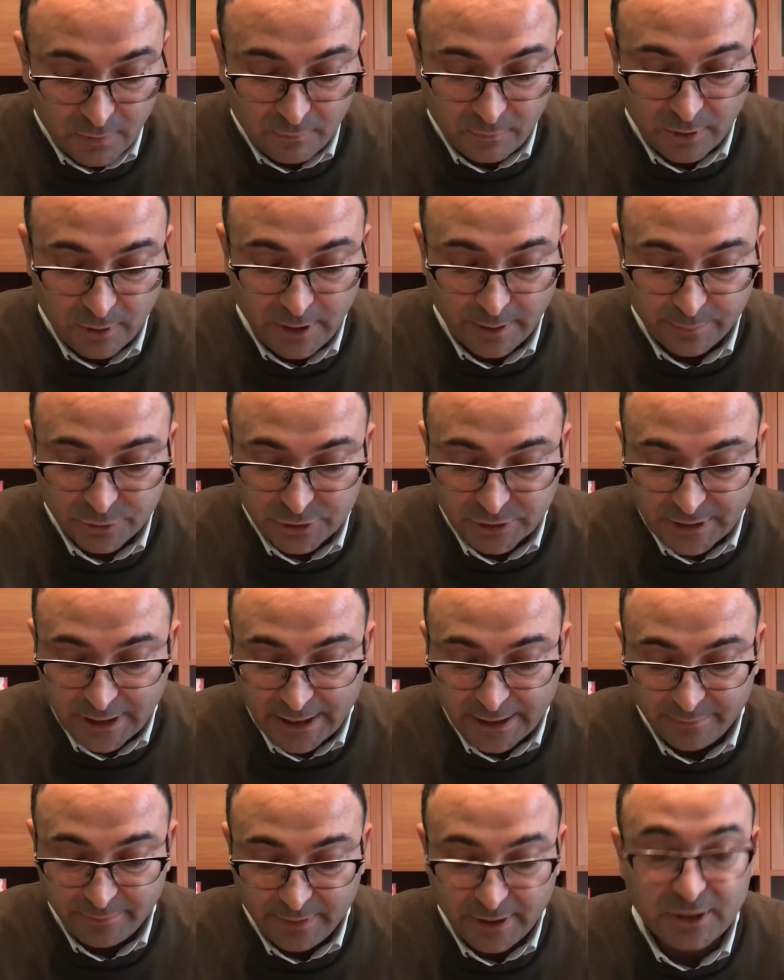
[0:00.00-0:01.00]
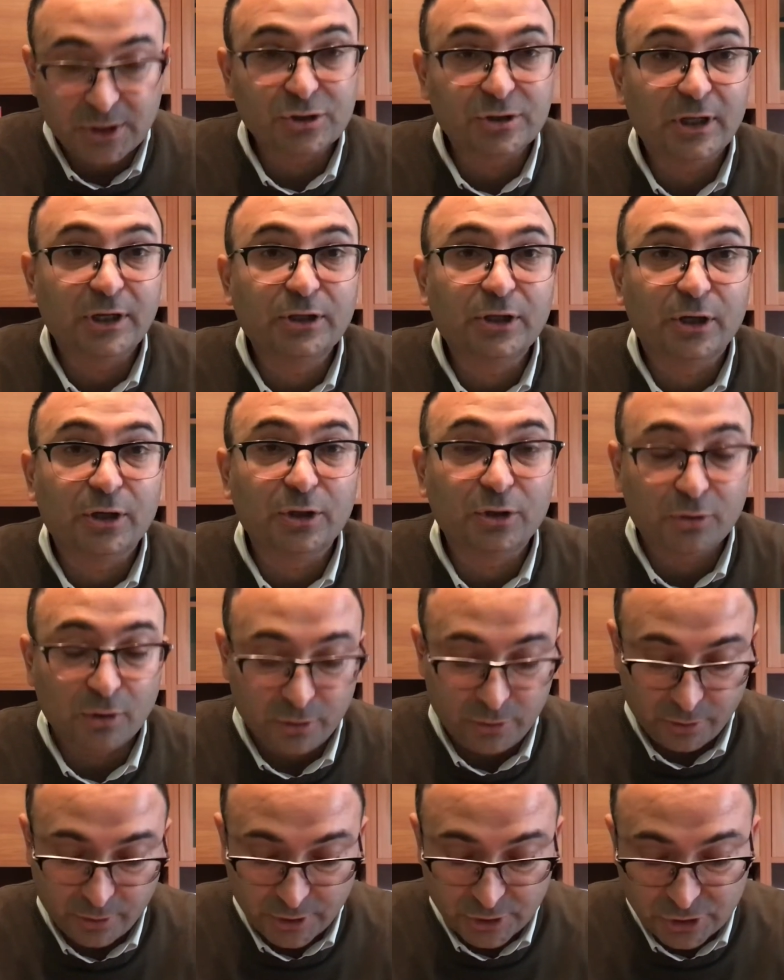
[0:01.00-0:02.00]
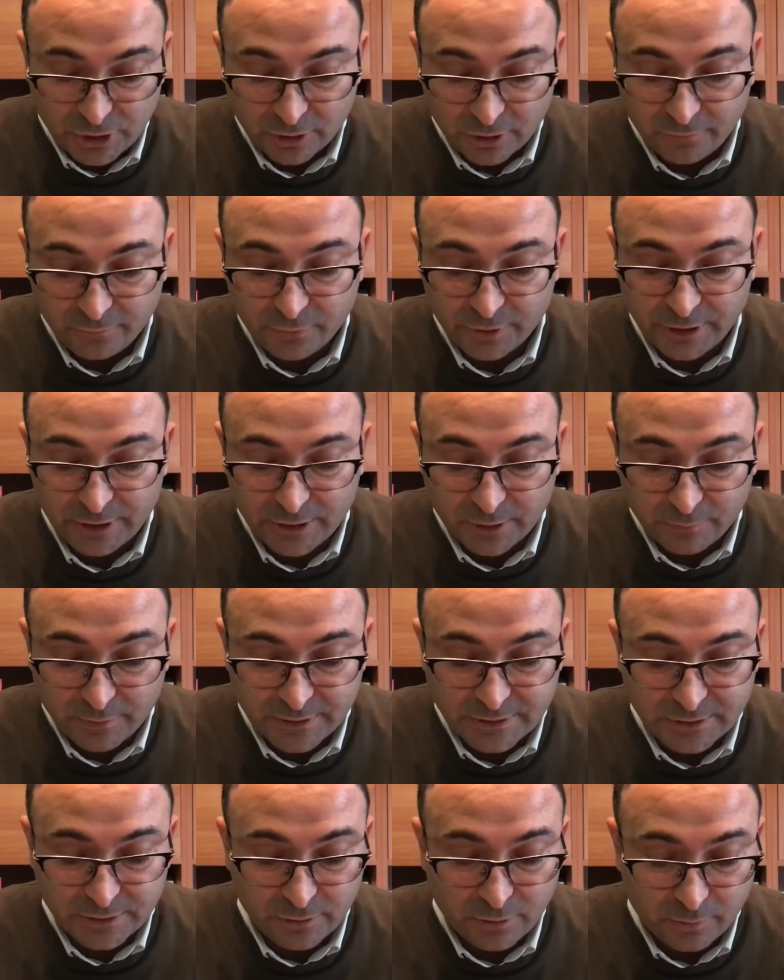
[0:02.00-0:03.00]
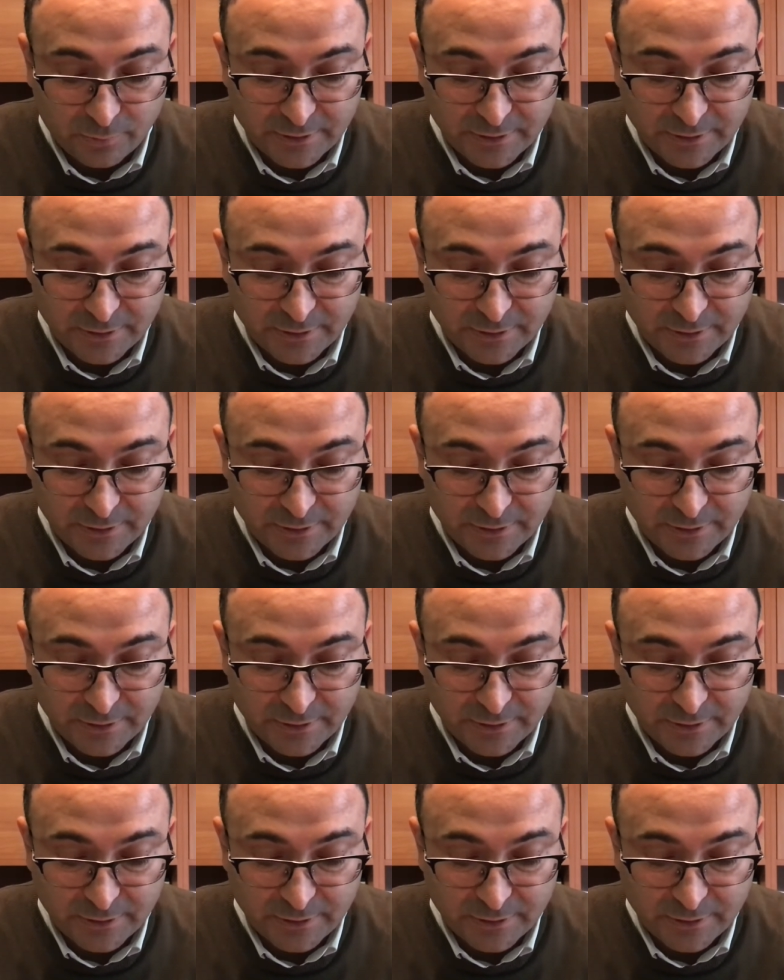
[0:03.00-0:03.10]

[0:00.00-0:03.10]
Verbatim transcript: Vogliamo citare i medici del territorio che ci hanno fornito questo,